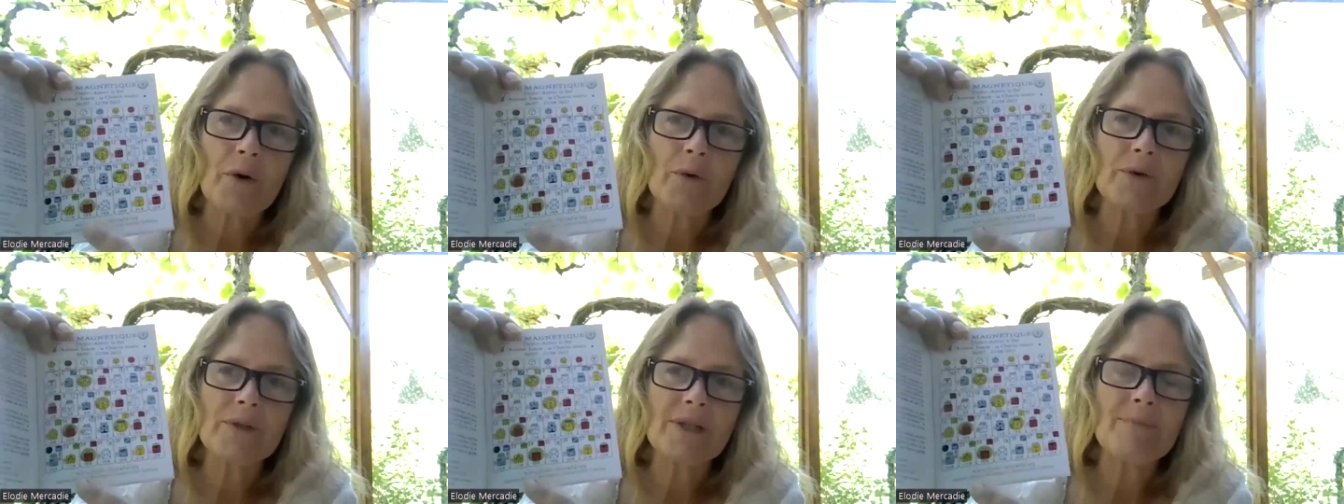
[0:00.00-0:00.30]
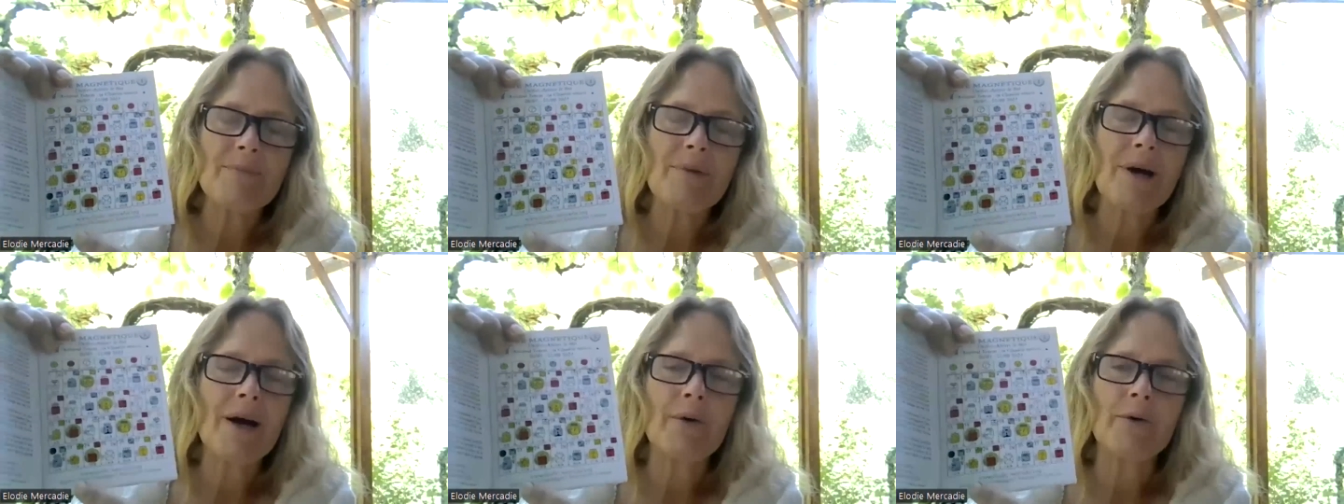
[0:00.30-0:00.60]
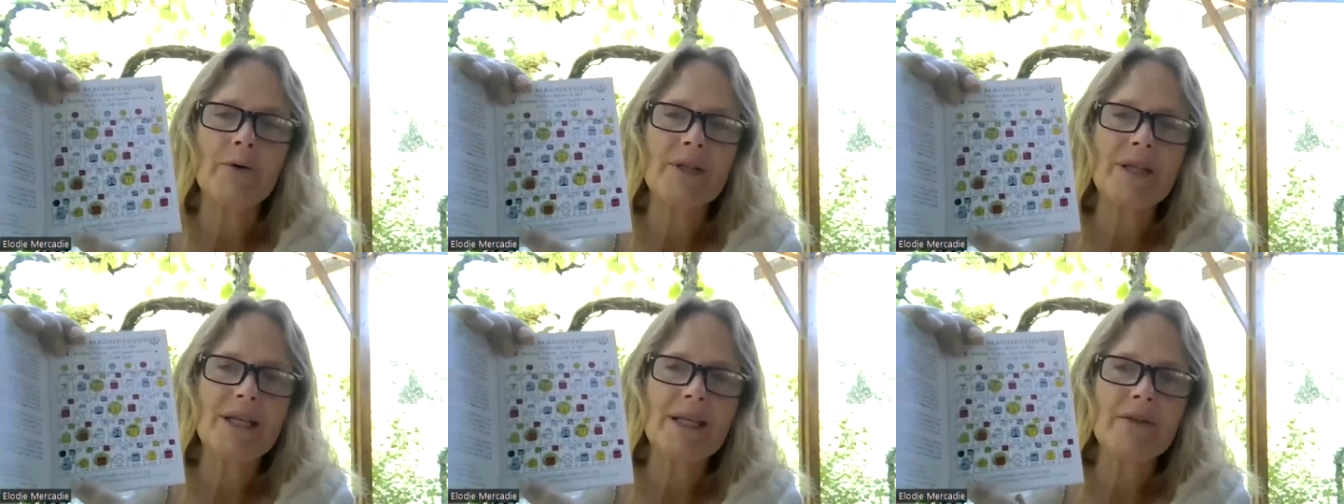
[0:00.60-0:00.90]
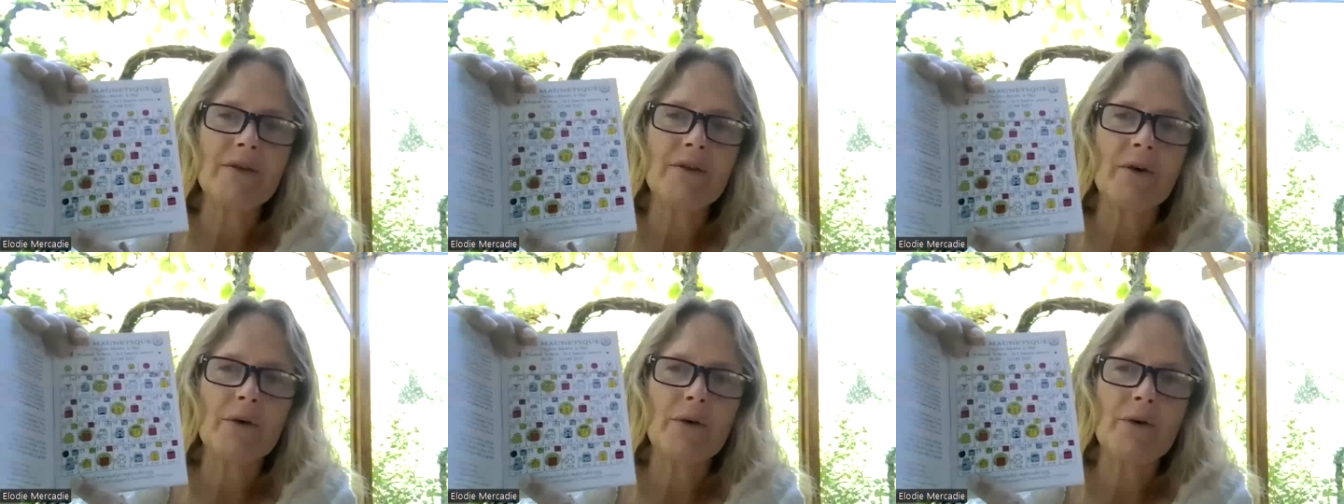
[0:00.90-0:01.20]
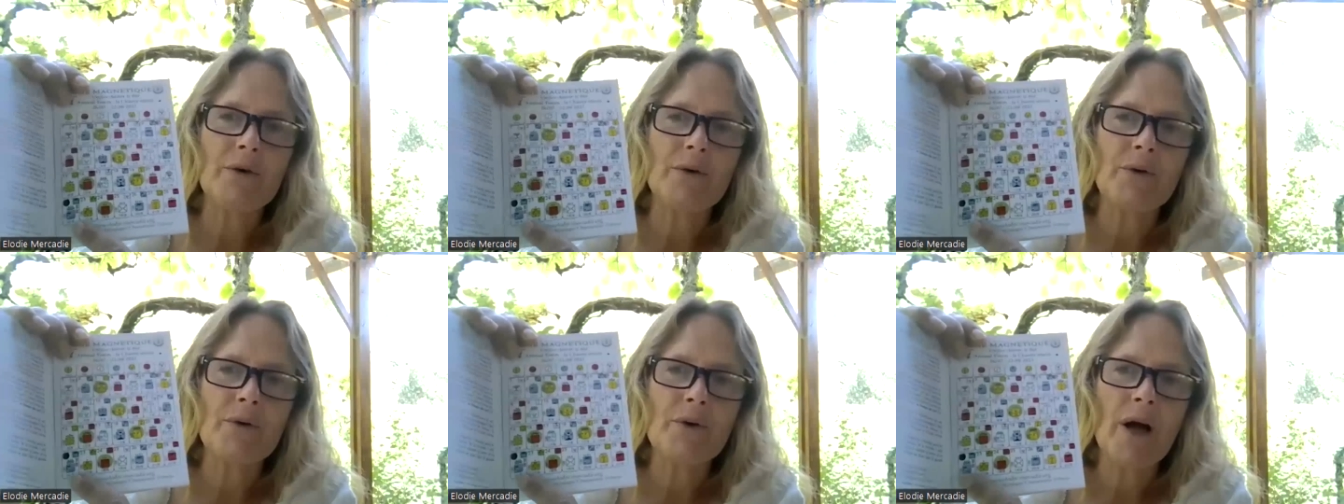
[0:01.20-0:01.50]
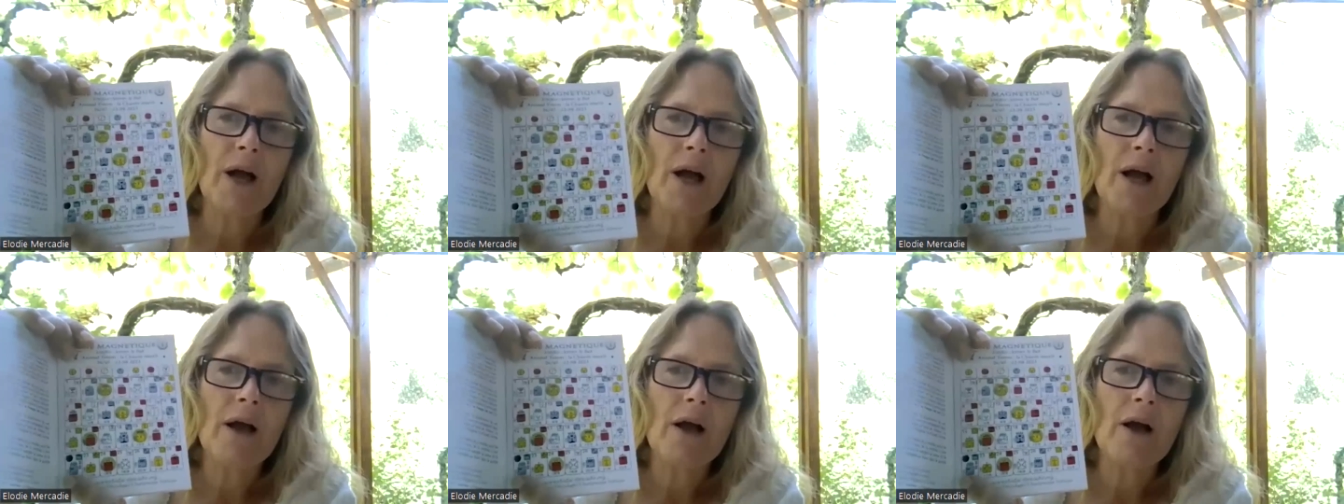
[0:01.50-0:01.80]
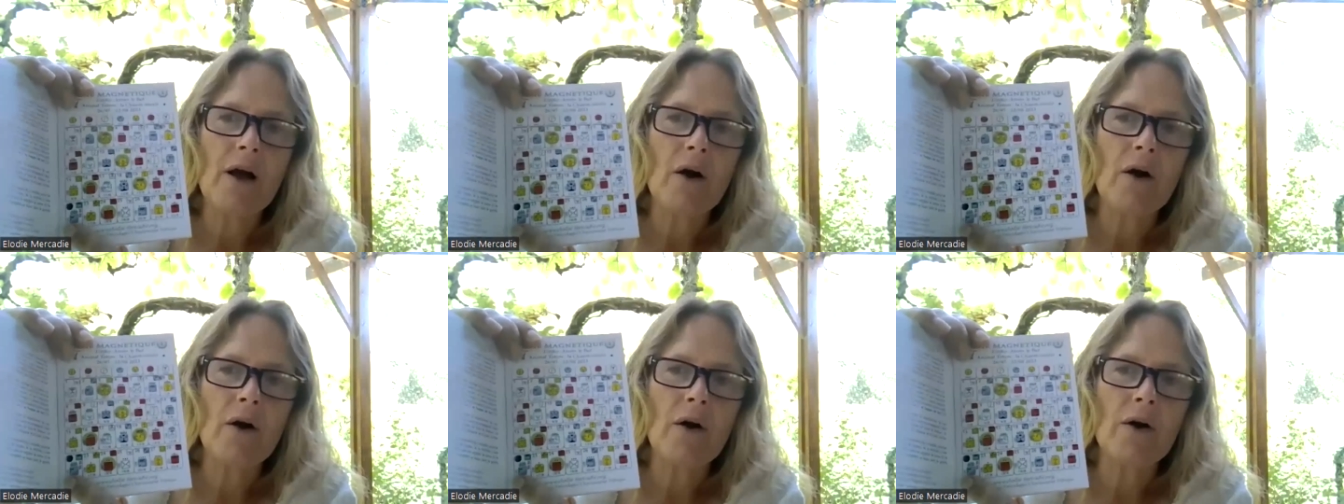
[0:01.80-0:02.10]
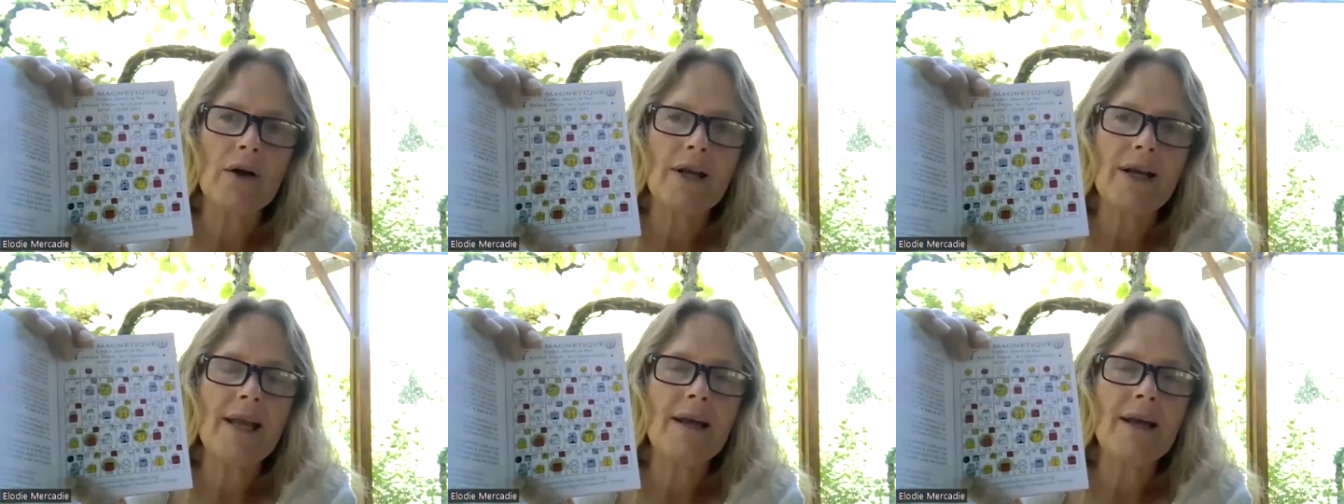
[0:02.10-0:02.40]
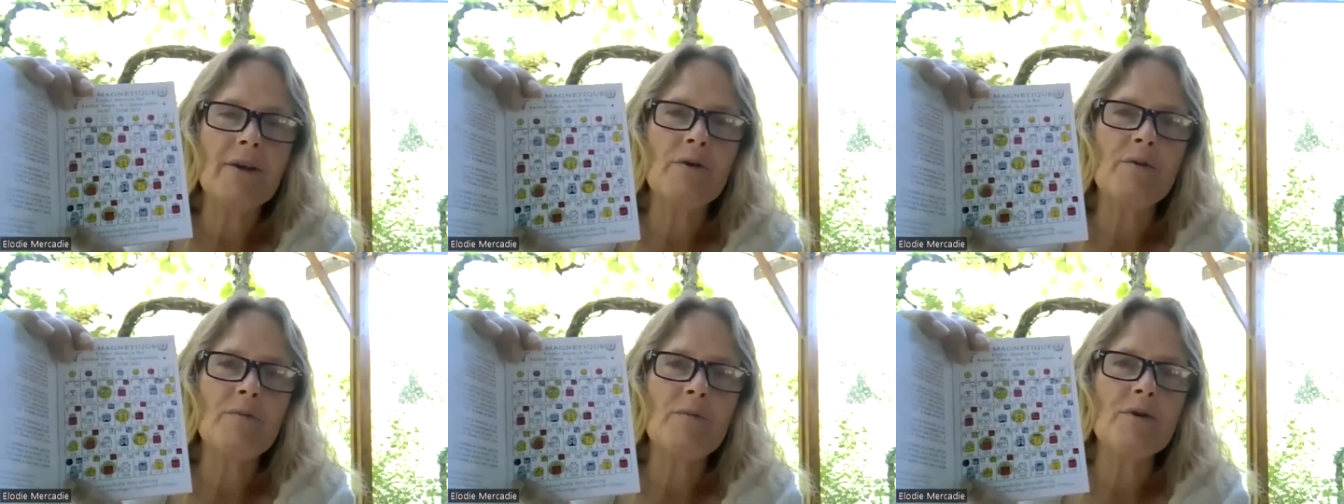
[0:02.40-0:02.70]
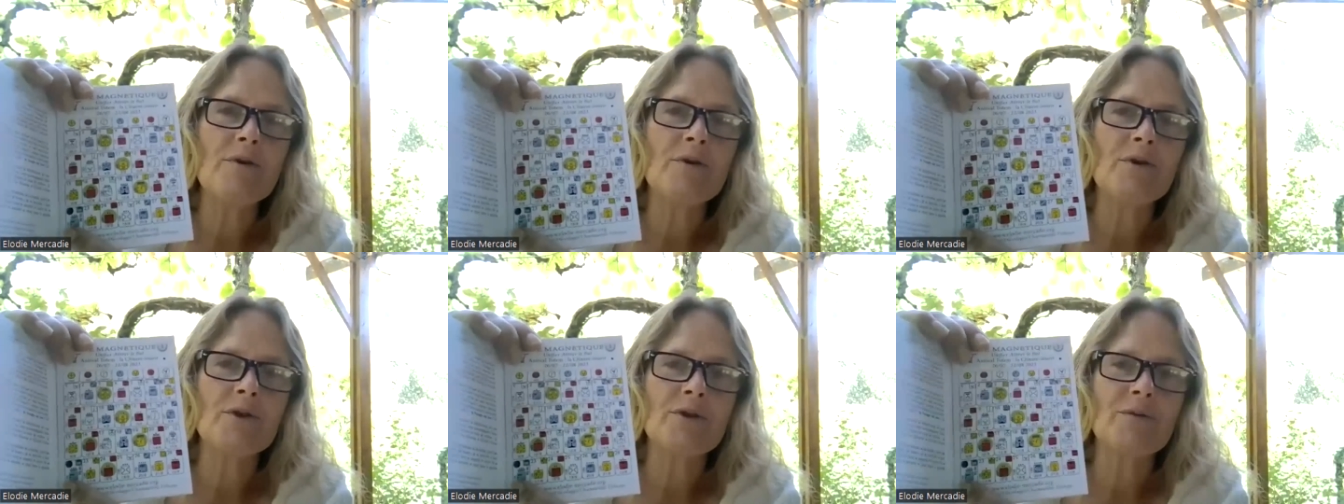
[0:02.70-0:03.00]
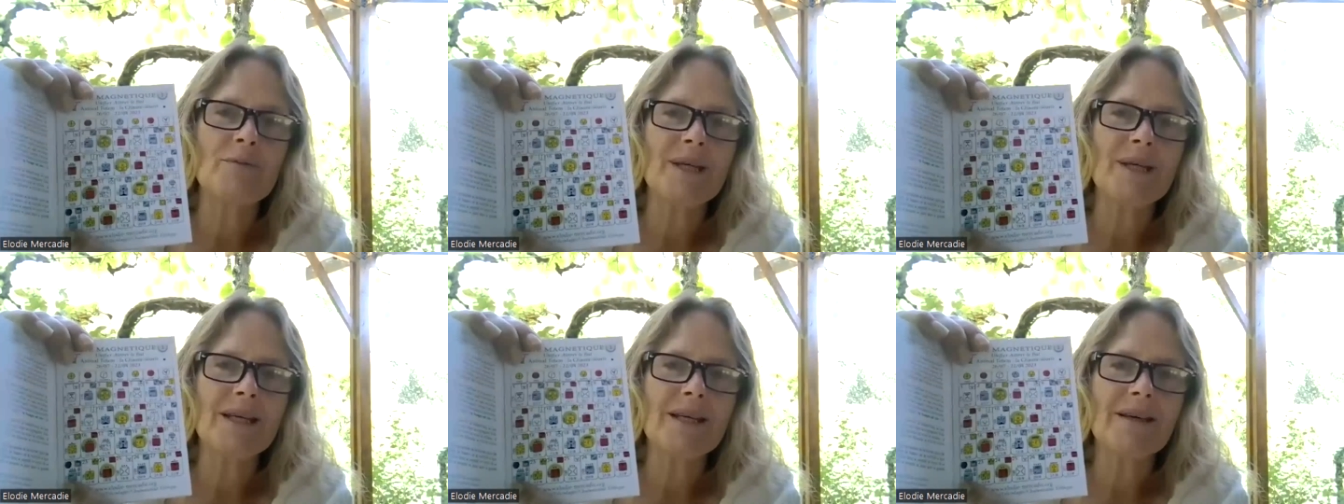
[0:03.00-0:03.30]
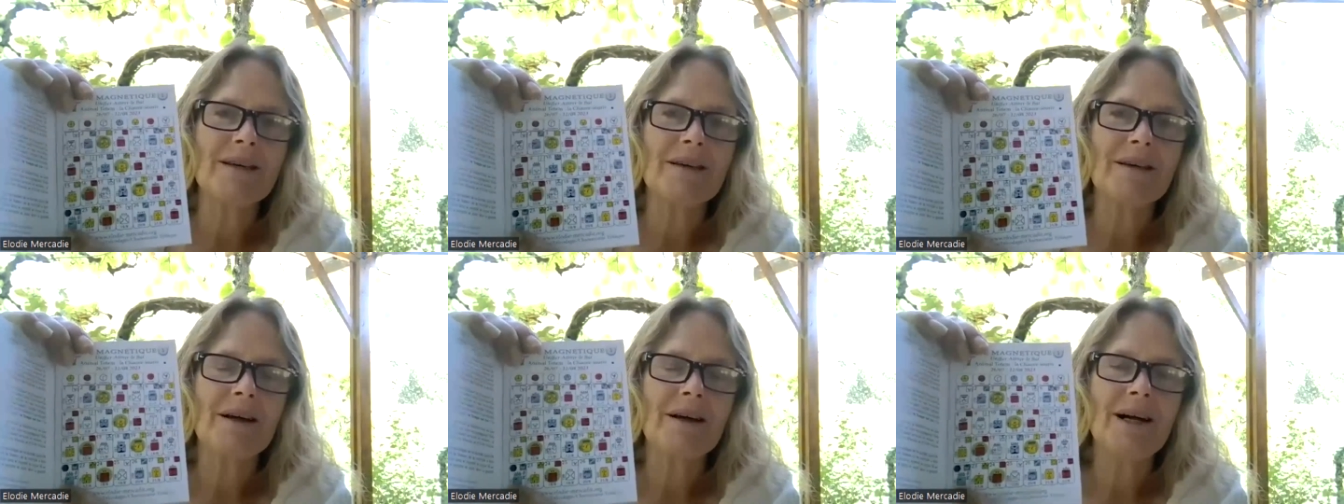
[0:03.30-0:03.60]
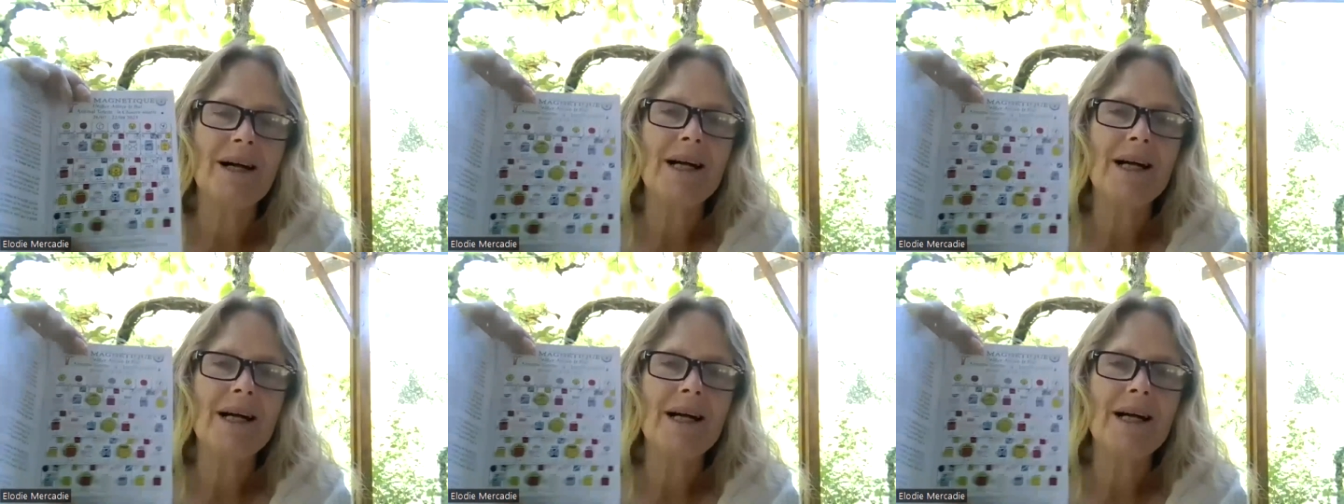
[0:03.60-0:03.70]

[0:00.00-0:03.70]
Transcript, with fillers: on démarre, on est dans le euh, l'aigle bleu cosmique.